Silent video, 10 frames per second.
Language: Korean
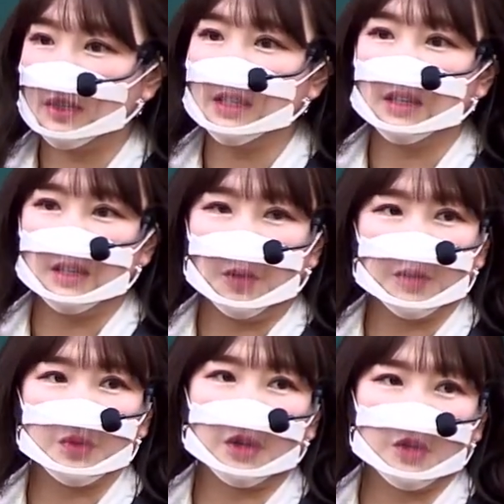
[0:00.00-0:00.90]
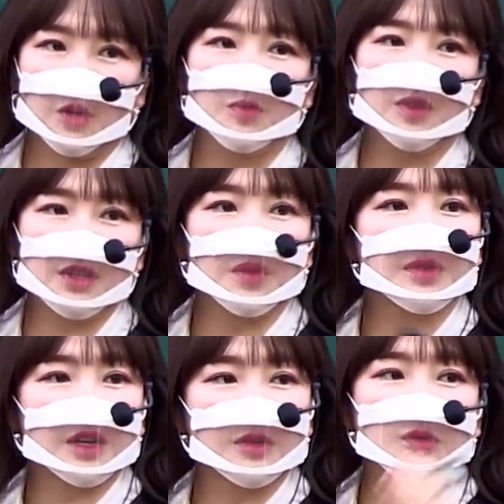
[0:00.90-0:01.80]
그니까네 머릿속에 정부가
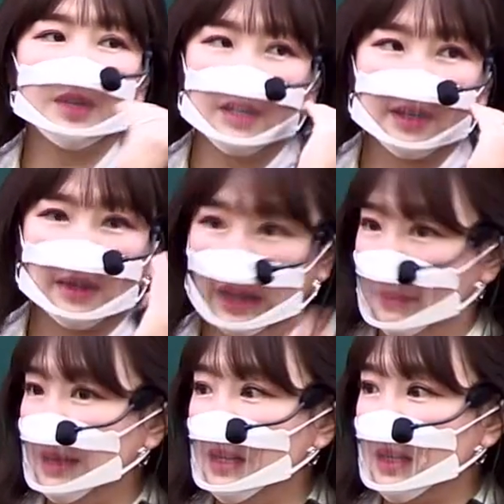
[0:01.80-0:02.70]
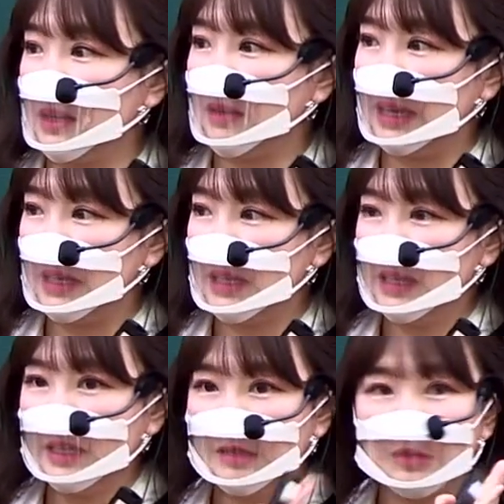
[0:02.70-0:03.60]
정책을 수행한다가 남아야 되는 거야.
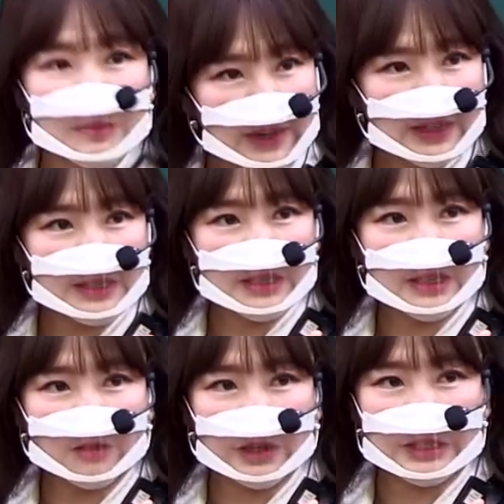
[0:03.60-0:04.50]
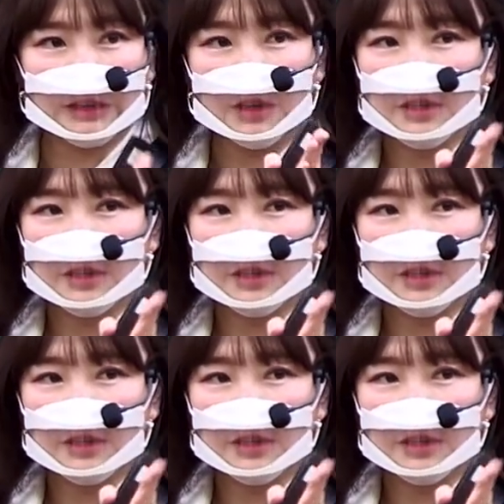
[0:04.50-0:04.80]
무슨 말인지 이해되겠어?